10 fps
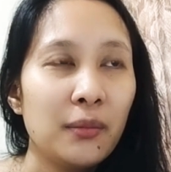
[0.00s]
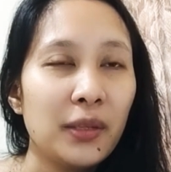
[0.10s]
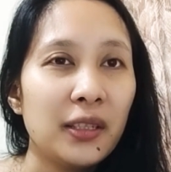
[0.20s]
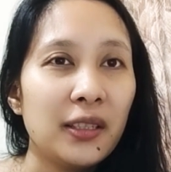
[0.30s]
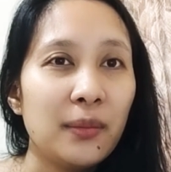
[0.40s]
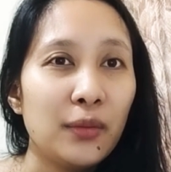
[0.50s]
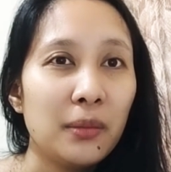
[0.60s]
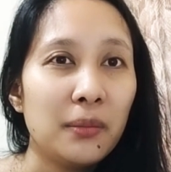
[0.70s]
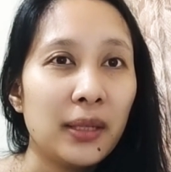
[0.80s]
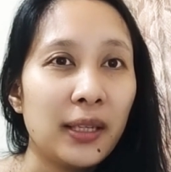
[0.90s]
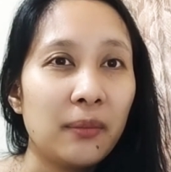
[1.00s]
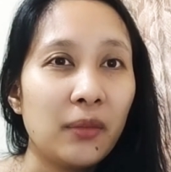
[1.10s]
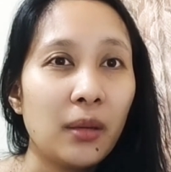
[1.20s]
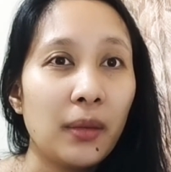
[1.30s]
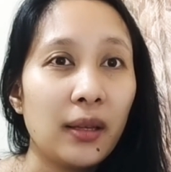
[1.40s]
Parang hindi mo rin
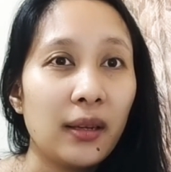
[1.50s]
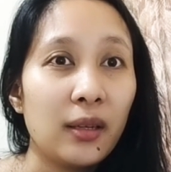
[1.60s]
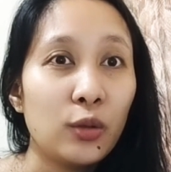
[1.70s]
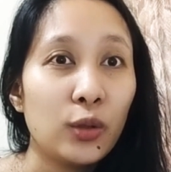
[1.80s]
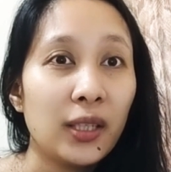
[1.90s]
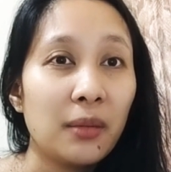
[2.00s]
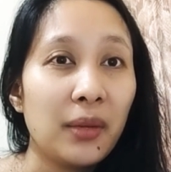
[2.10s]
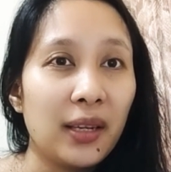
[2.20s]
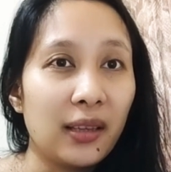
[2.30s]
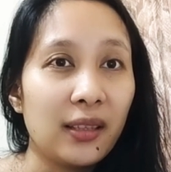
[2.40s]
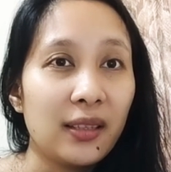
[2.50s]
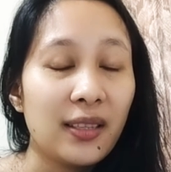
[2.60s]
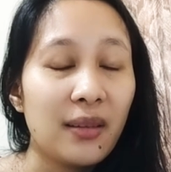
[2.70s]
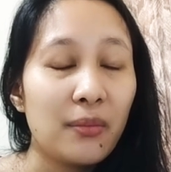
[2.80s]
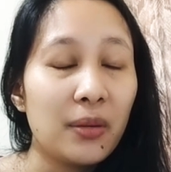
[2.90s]
mararamdaman na ganun kabigat
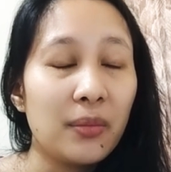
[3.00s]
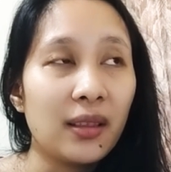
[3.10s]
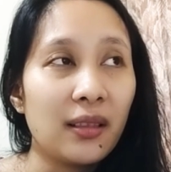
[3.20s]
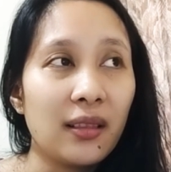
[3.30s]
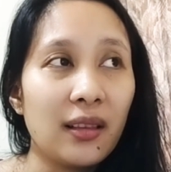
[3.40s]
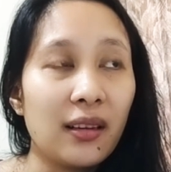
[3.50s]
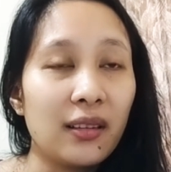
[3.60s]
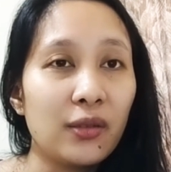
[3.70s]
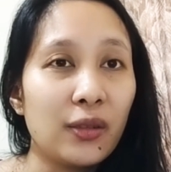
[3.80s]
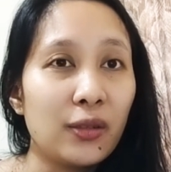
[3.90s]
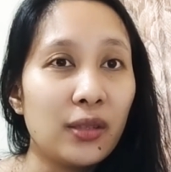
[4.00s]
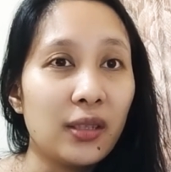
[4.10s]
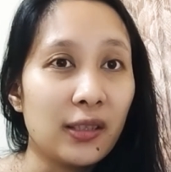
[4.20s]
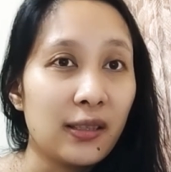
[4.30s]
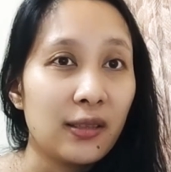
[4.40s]
kasi every month lang yung ano
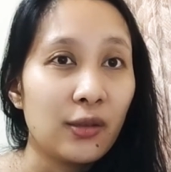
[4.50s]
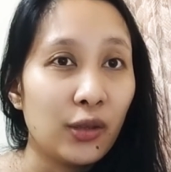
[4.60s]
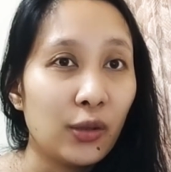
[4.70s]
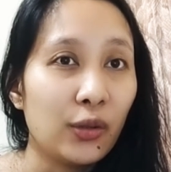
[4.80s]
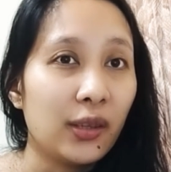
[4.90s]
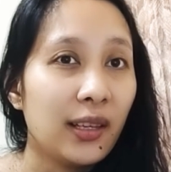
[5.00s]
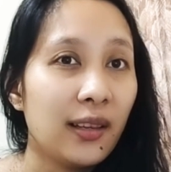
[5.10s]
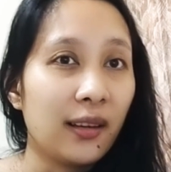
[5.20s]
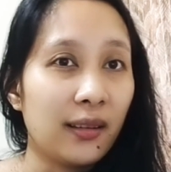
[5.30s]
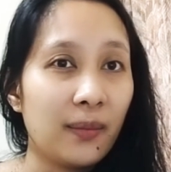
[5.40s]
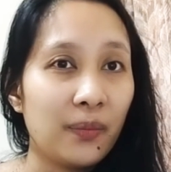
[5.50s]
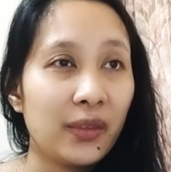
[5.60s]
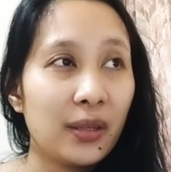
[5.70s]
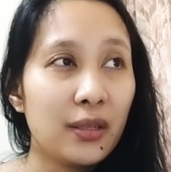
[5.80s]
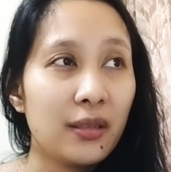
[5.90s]
niya, tapos konti-konti lang.
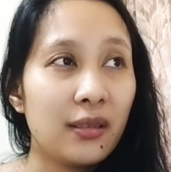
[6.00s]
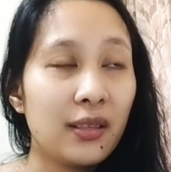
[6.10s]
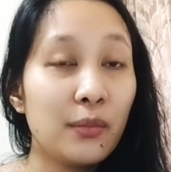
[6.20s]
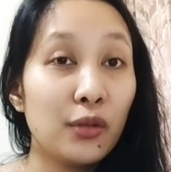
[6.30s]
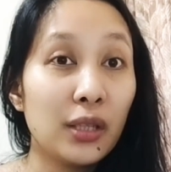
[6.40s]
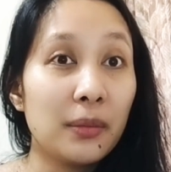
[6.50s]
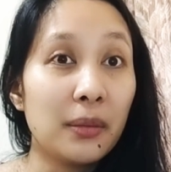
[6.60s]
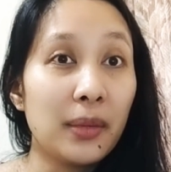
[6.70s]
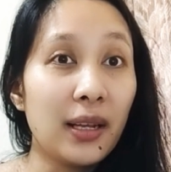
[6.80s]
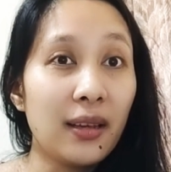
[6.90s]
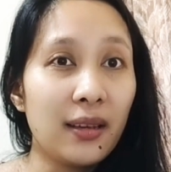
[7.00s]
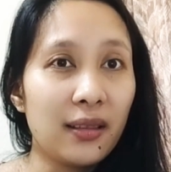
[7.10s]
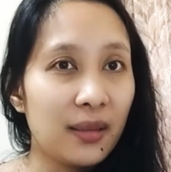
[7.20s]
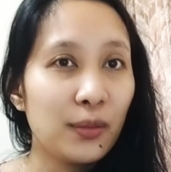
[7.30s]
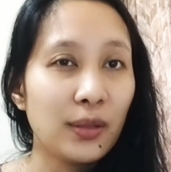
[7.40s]
Tapos hindi mo na mamalayan,
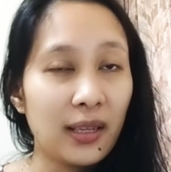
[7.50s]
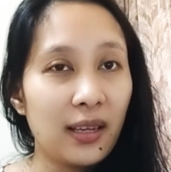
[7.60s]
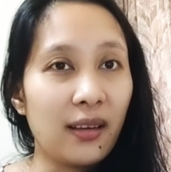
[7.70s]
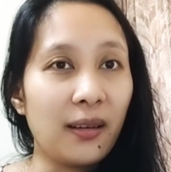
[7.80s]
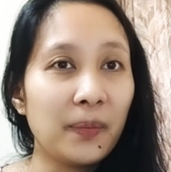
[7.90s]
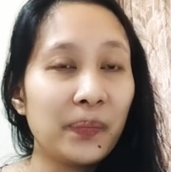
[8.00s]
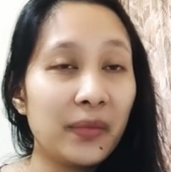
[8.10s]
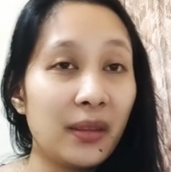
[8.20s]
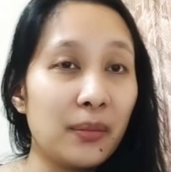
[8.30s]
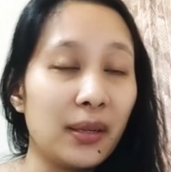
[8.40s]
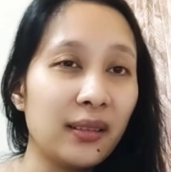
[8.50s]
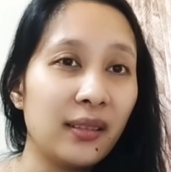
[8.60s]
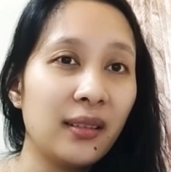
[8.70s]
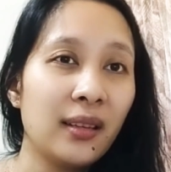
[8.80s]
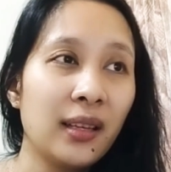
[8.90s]
tapos ka na, 'di ba?
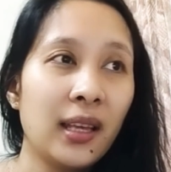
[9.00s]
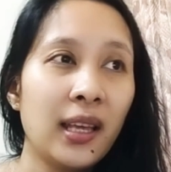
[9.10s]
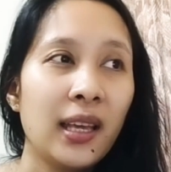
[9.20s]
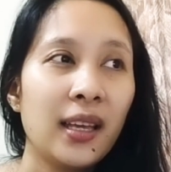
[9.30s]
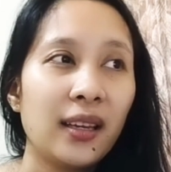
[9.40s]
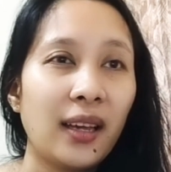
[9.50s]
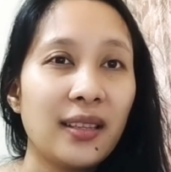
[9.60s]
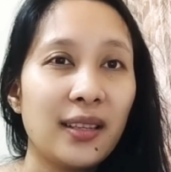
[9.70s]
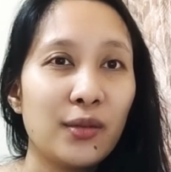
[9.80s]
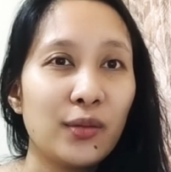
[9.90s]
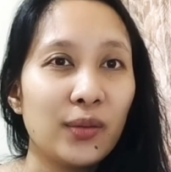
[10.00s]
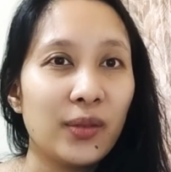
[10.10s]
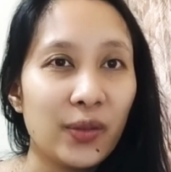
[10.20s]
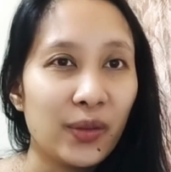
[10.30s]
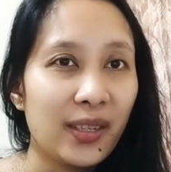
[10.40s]
Kaysa yung
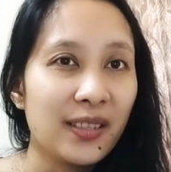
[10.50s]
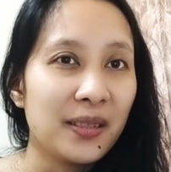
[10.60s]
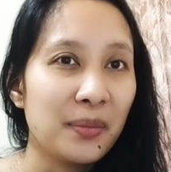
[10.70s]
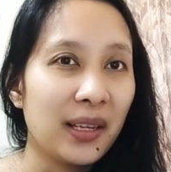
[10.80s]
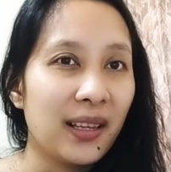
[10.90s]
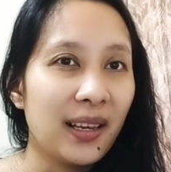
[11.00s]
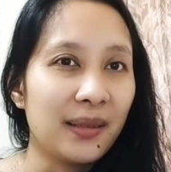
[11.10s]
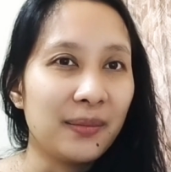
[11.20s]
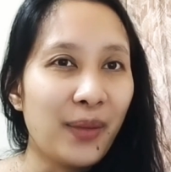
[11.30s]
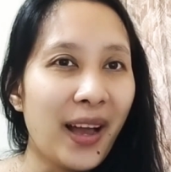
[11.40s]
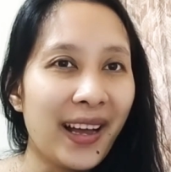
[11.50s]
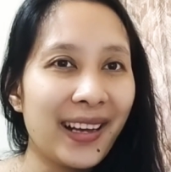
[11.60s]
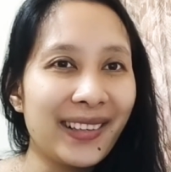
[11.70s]
yung cash na biglaan pa.